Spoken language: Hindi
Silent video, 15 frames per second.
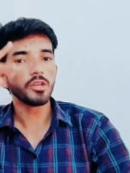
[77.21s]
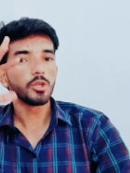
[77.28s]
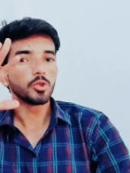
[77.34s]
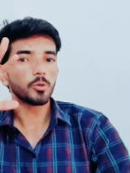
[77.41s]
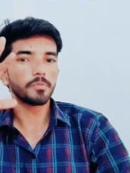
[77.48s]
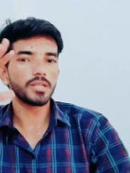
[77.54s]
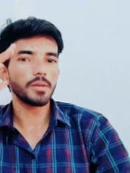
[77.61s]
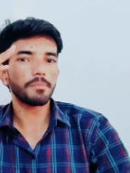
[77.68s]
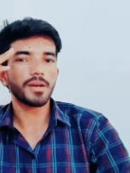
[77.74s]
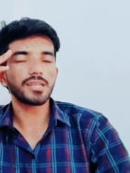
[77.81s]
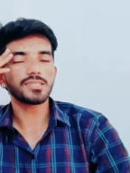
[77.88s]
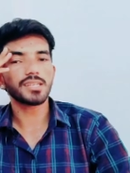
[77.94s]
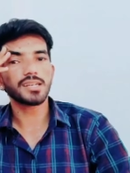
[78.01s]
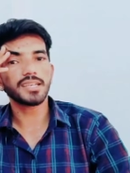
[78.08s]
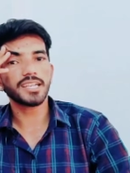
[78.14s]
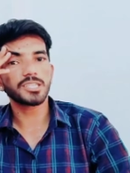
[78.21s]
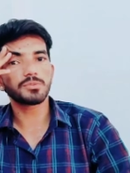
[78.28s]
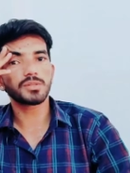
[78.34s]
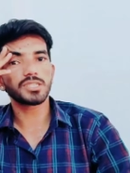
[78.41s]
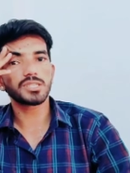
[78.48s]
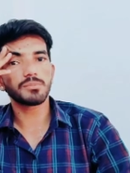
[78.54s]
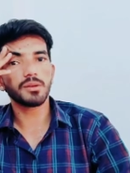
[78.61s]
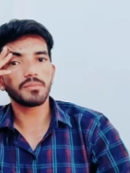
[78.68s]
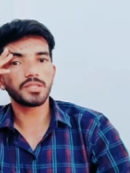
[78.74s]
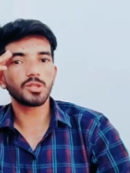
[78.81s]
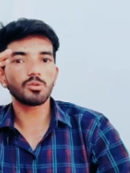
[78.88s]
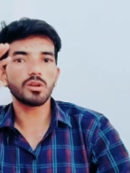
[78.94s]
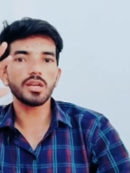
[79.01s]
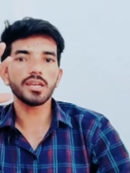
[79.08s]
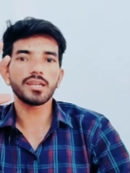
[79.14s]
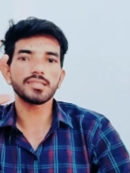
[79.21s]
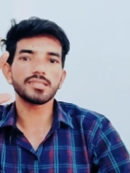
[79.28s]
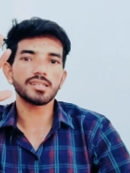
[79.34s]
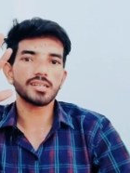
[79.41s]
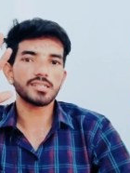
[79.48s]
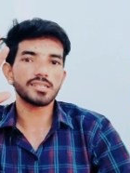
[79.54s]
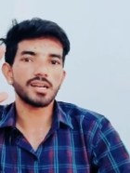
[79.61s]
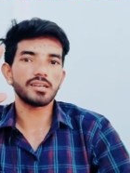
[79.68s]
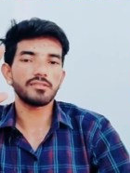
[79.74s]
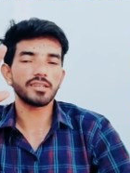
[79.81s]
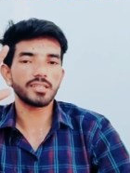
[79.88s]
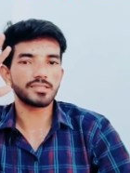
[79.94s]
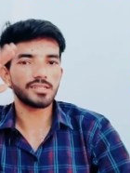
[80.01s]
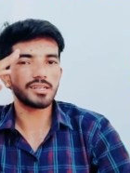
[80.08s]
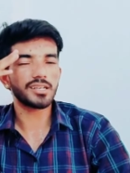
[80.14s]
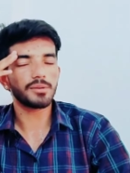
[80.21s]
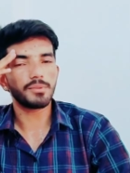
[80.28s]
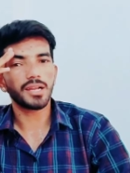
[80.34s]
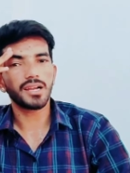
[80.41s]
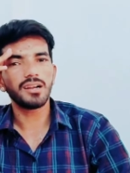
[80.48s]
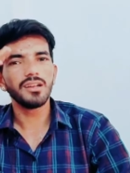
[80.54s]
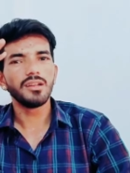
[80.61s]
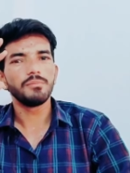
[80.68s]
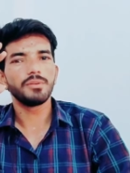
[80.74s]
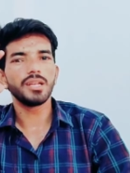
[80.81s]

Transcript: है तो पिछले पाँच साल के एक्सपीरियंस से मैं बताऊंगा कि राजस्थान कक्षा आठवीं का रिजल्ट कब आएगा